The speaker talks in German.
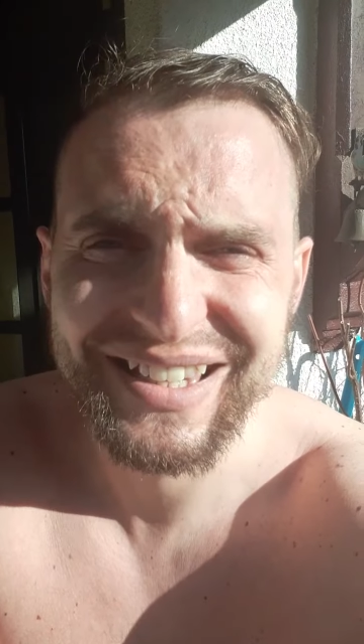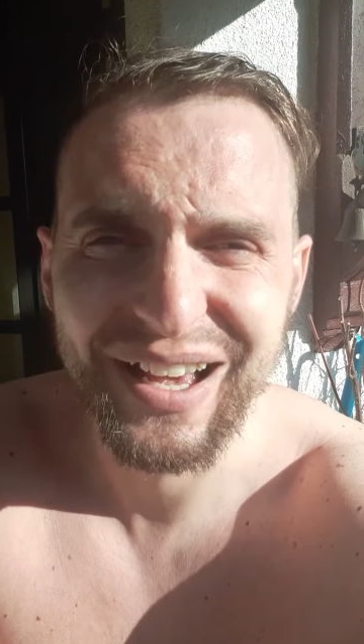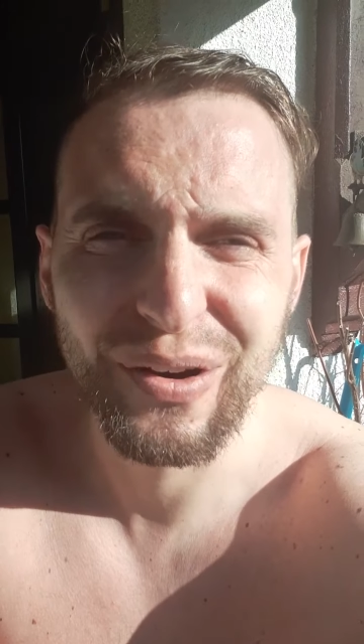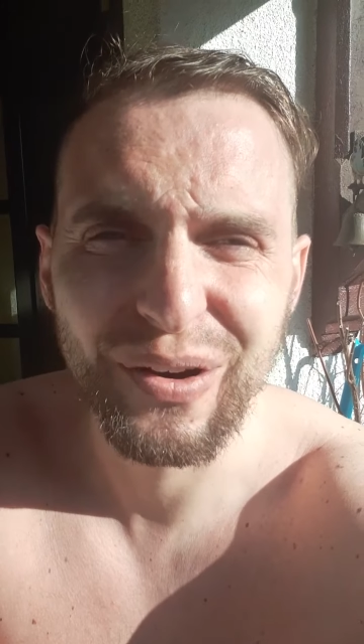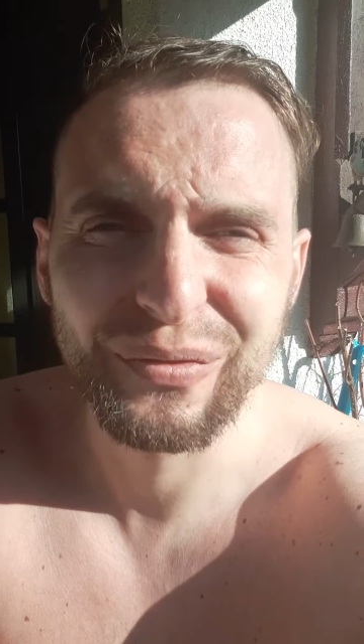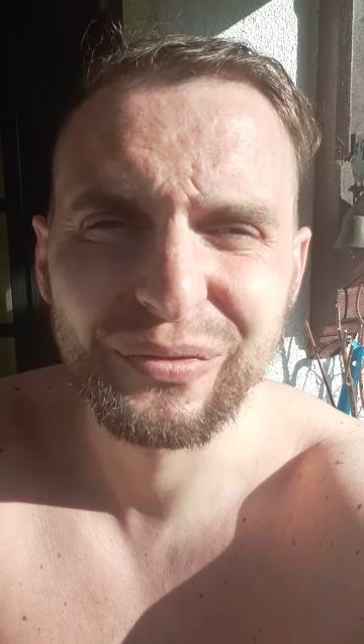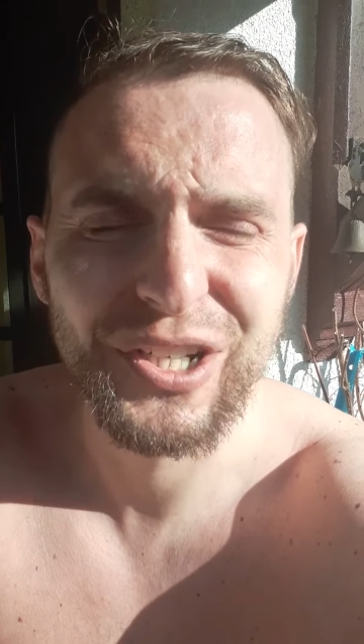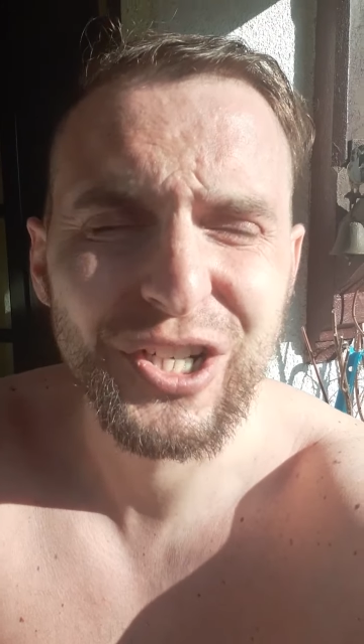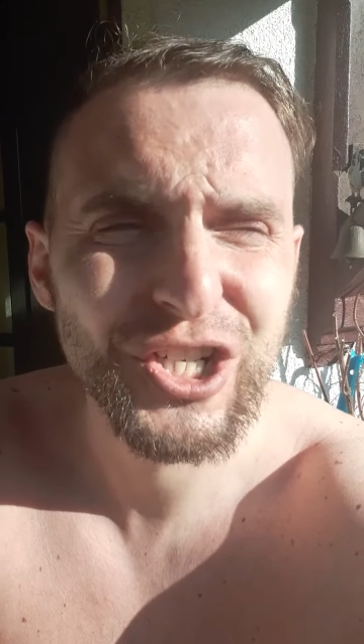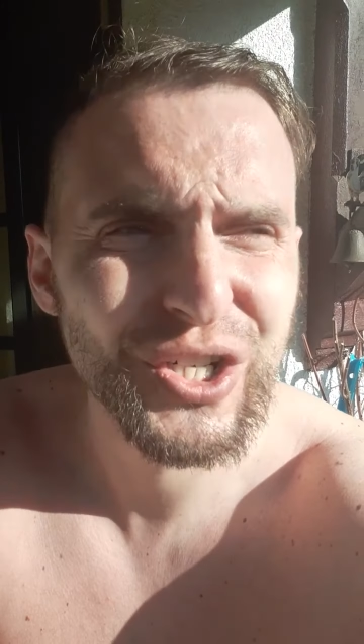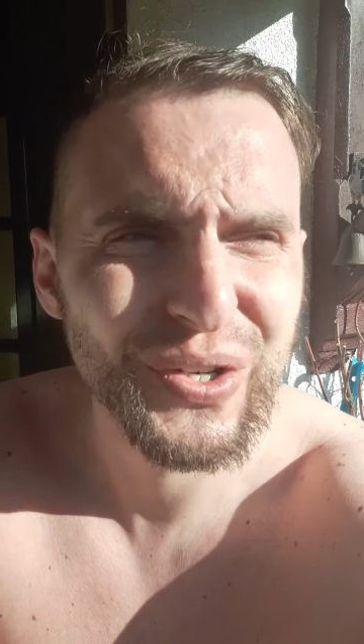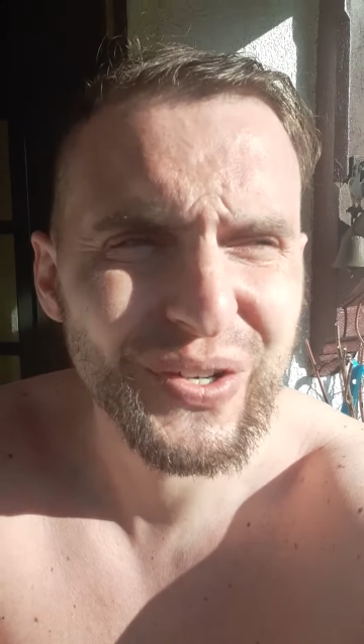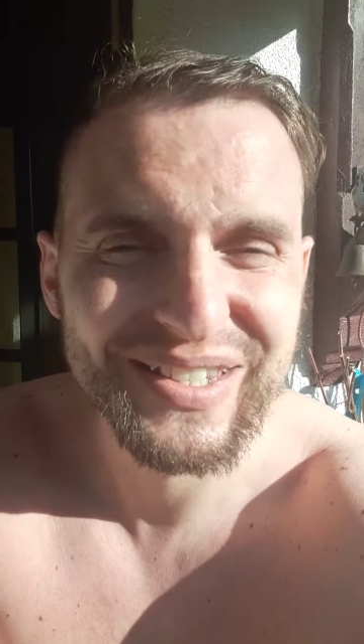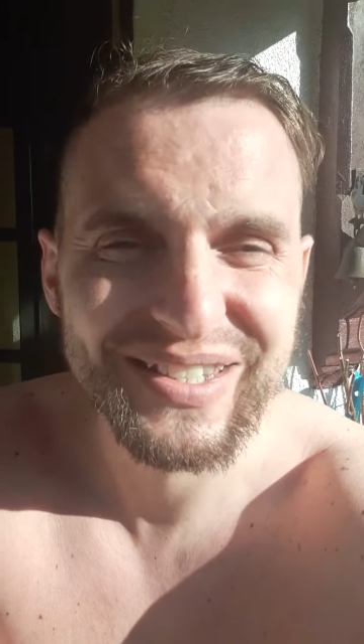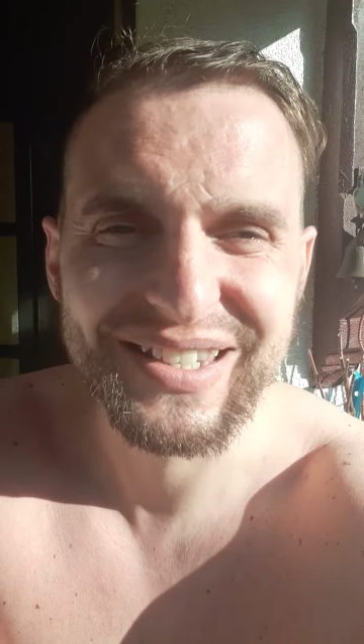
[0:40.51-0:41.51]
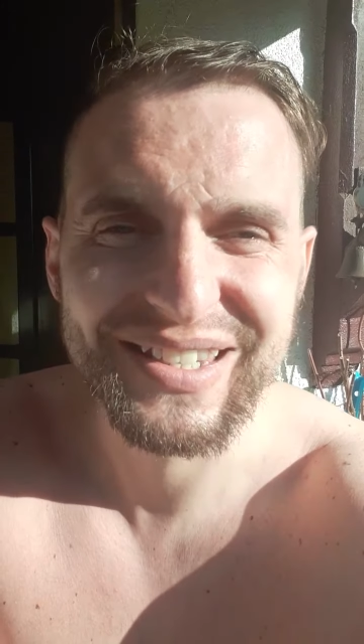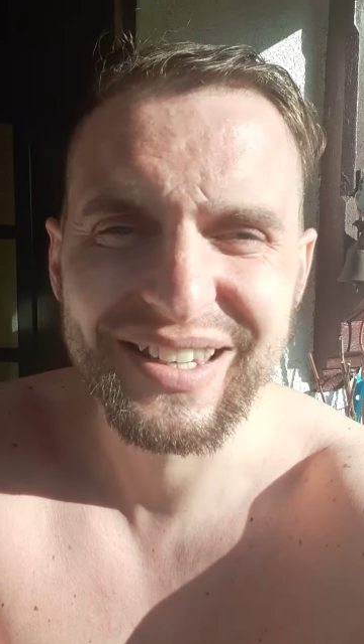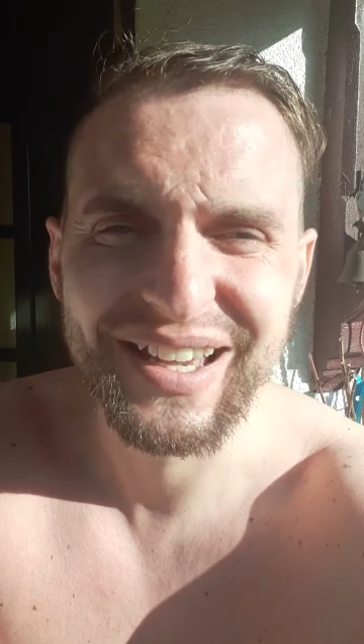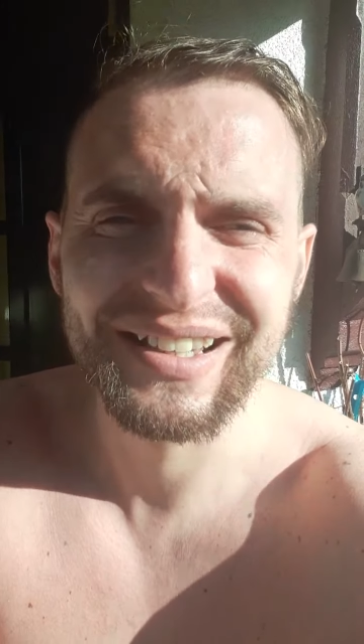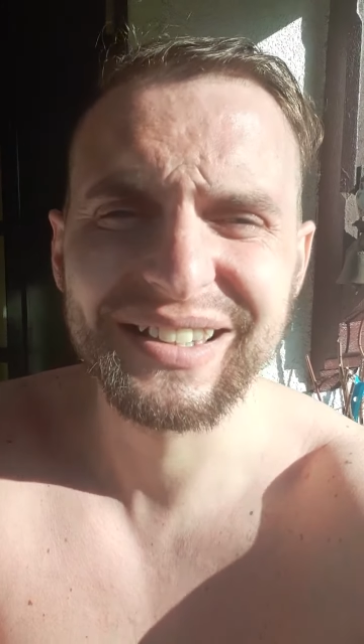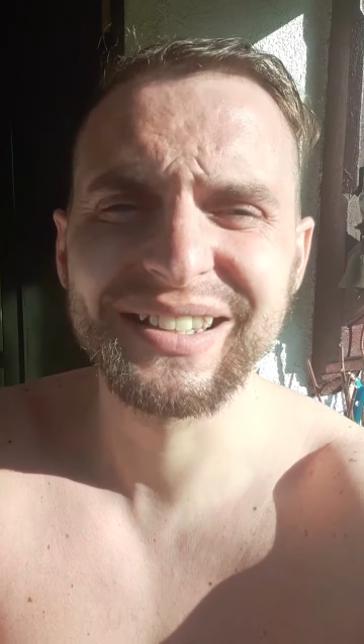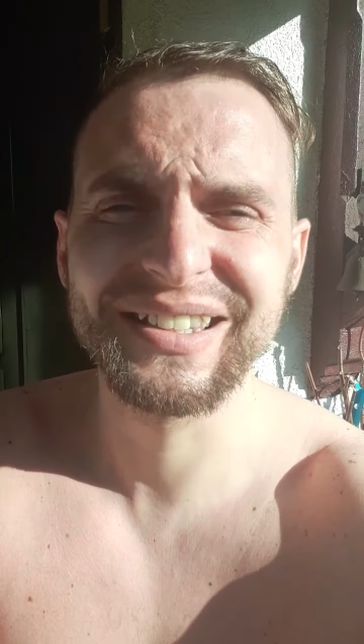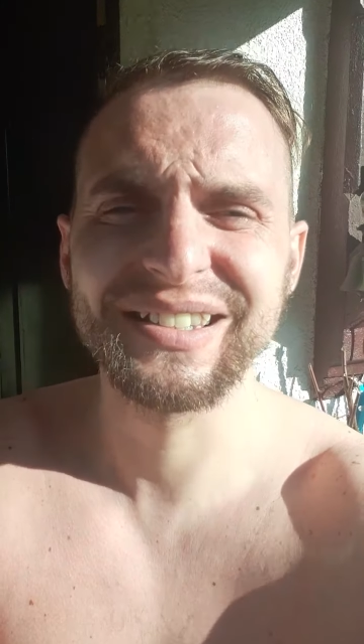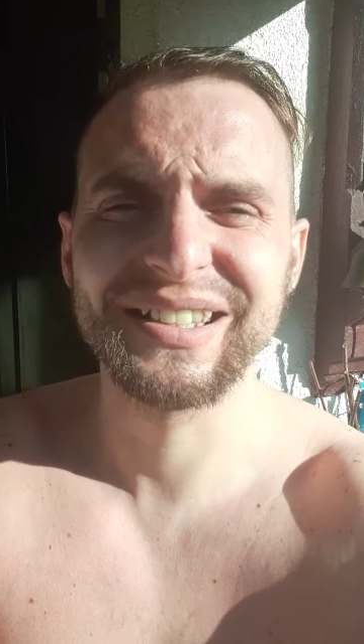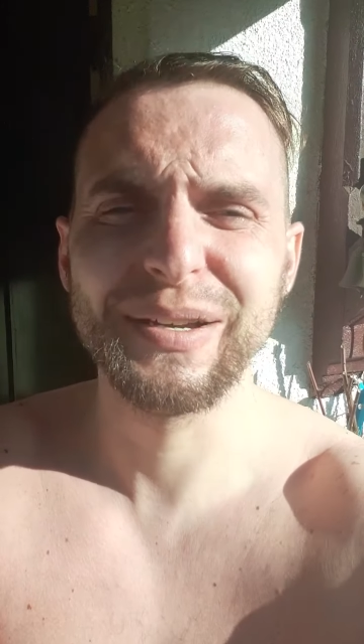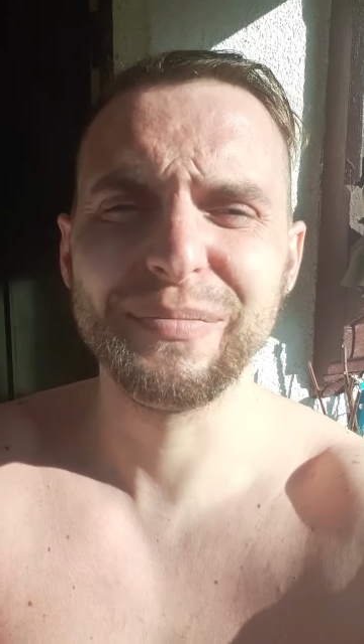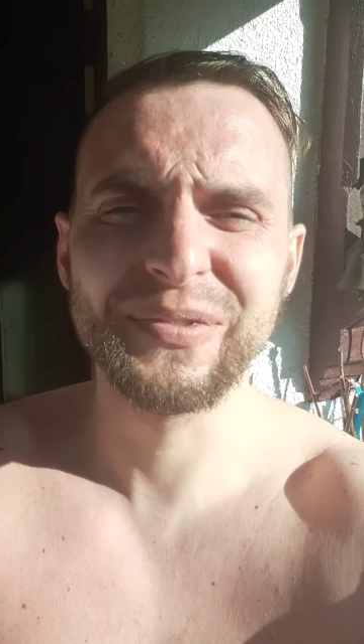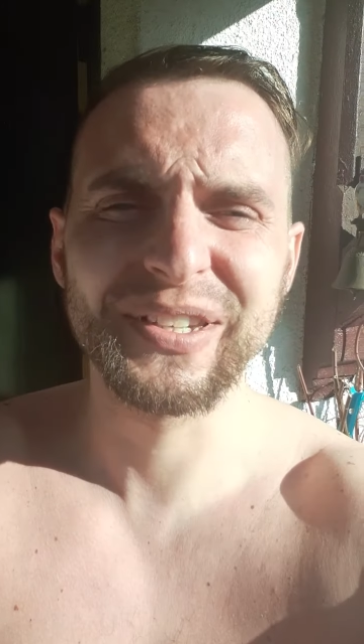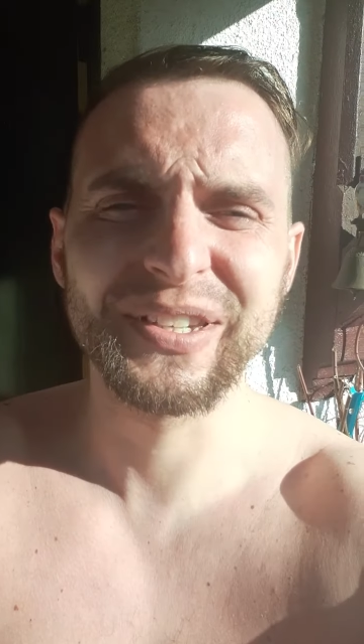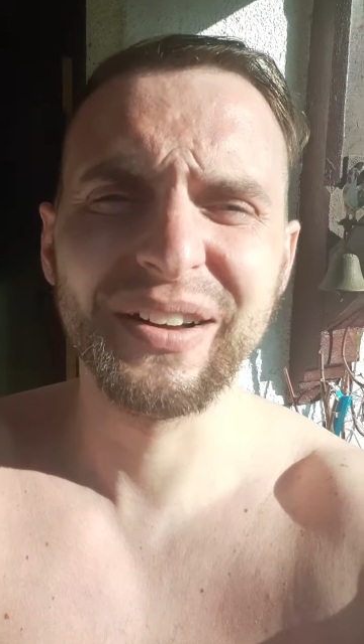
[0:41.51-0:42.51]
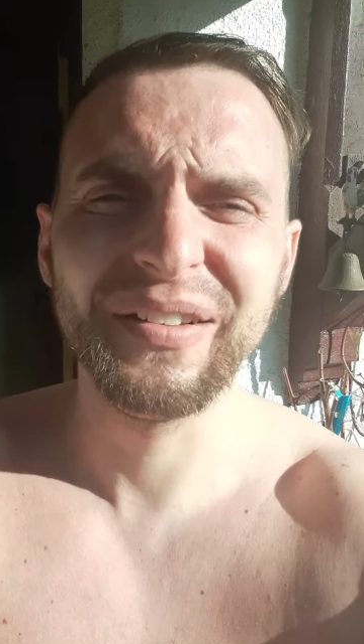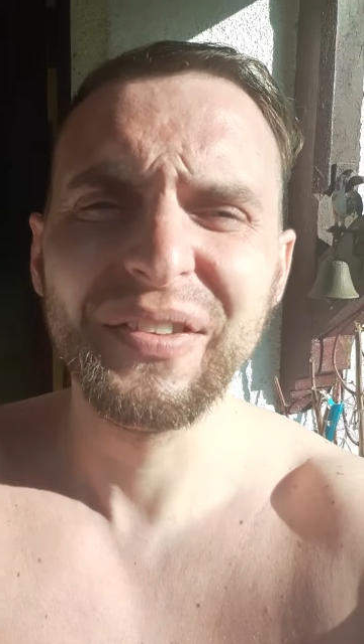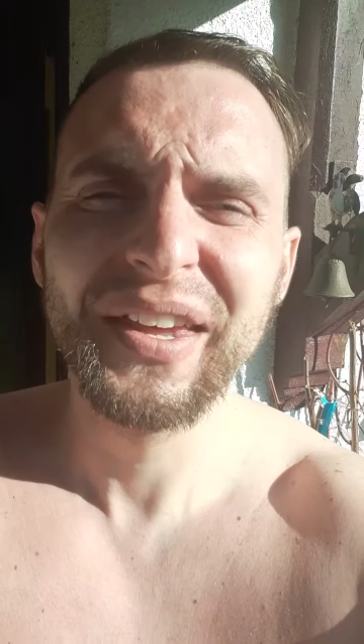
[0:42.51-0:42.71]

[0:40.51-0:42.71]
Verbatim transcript: auf die schönste Seite des Lebens, ja,